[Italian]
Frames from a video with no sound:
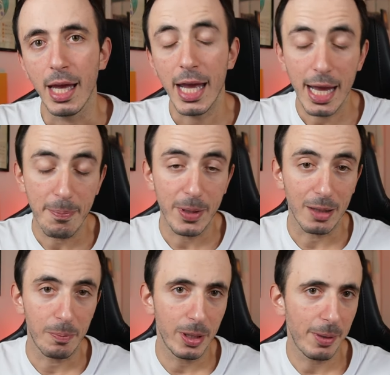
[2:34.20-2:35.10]
e
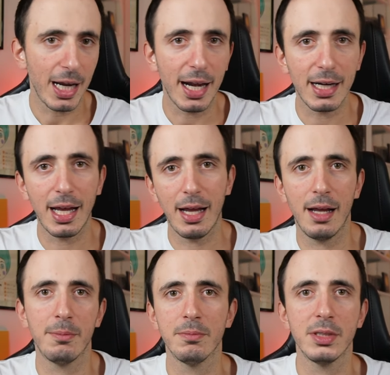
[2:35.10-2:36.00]
per
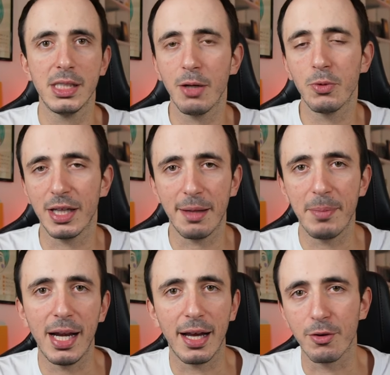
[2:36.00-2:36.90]
prepararla mm, seguo una
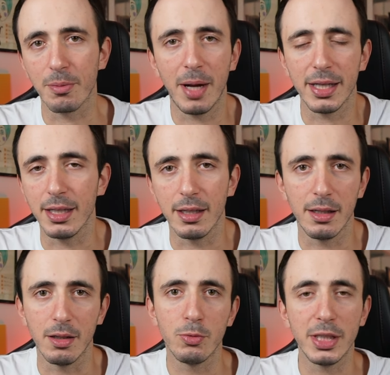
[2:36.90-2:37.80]
tabella che ormai
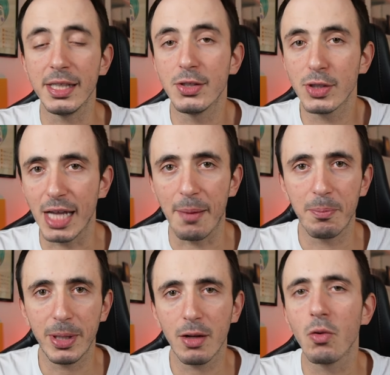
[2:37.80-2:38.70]
eh, utilizzo
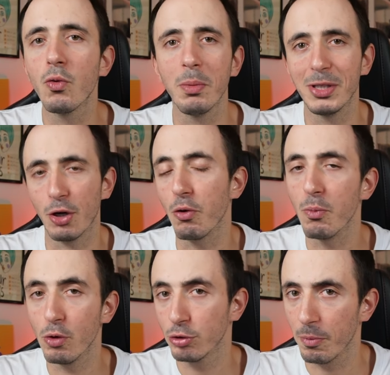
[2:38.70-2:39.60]
sempre con cui mi trovo
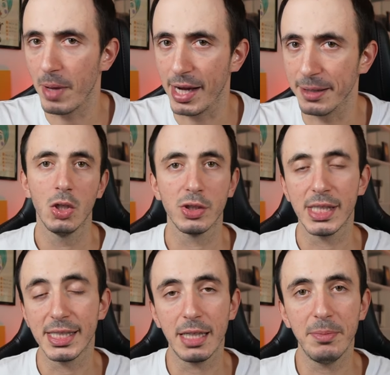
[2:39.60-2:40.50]
molto bene.
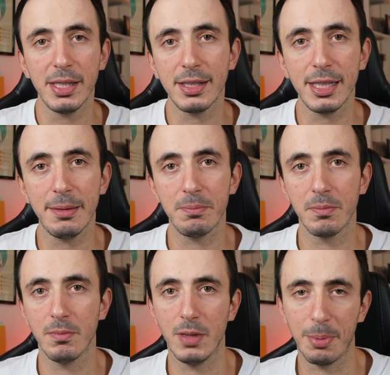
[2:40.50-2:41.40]

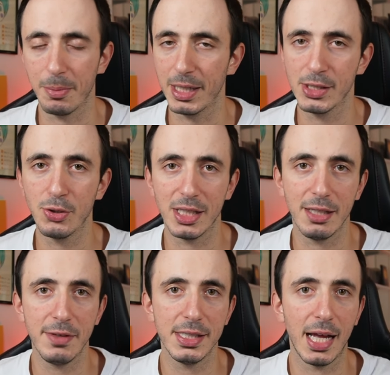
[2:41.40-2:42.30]
Sostanzialmente la preparazione è
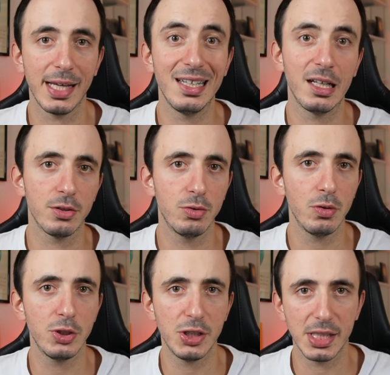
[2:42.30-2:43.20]
divisa in
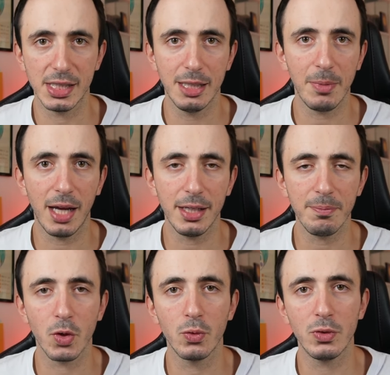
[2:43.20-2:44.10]
12
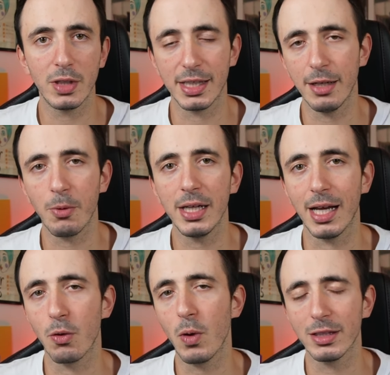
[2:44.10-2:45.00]
settimane, ognuna delle
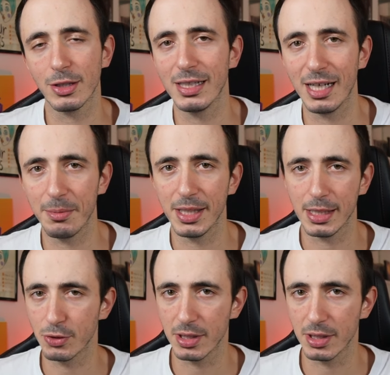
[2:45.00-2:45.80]
quali ha 4 allenamenti al suo